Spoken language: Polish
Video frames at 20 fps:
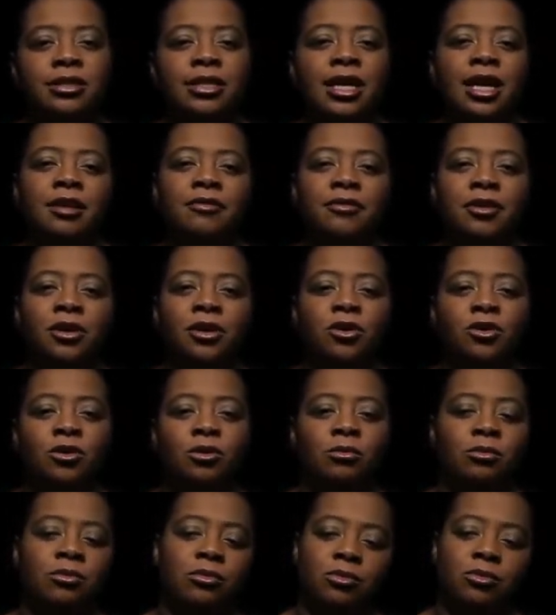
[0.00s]
Pracując
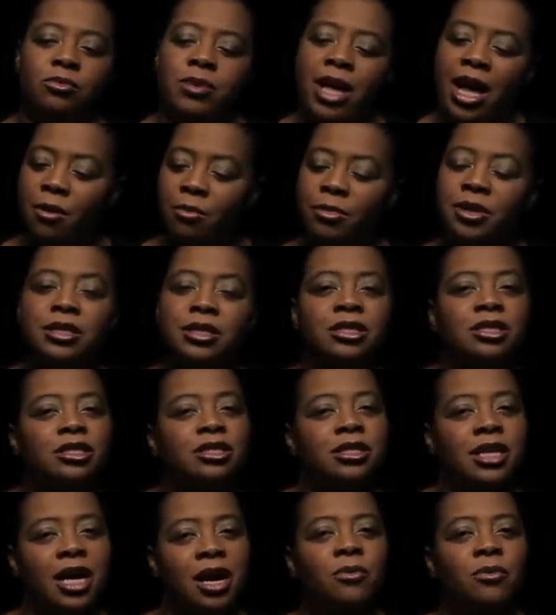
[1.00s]
poza domem, miałam
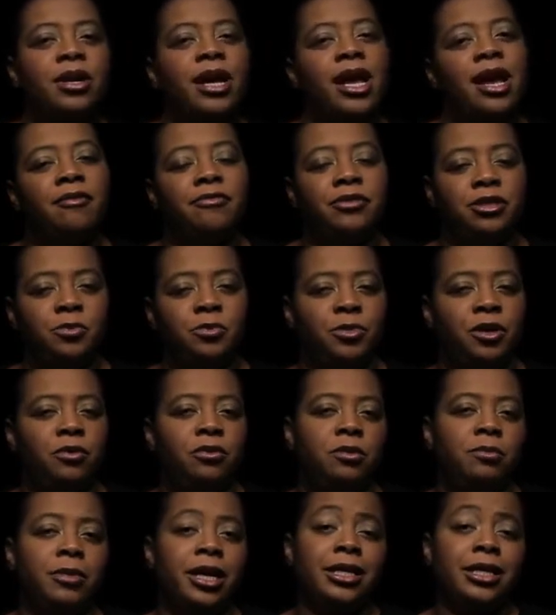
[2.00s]
niewiele czasu dla
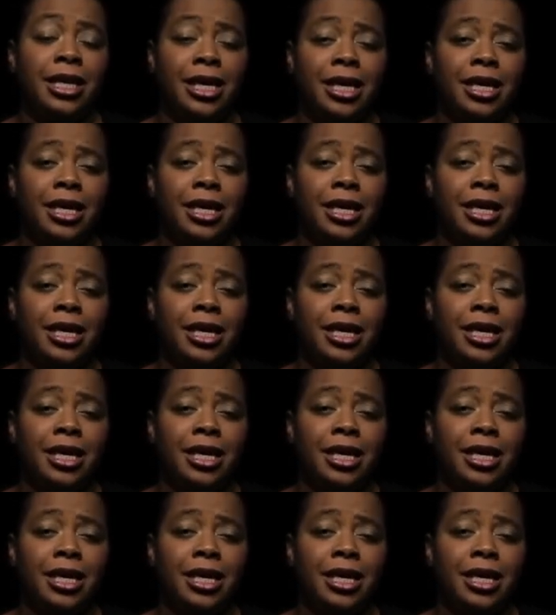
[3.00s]
dzieci.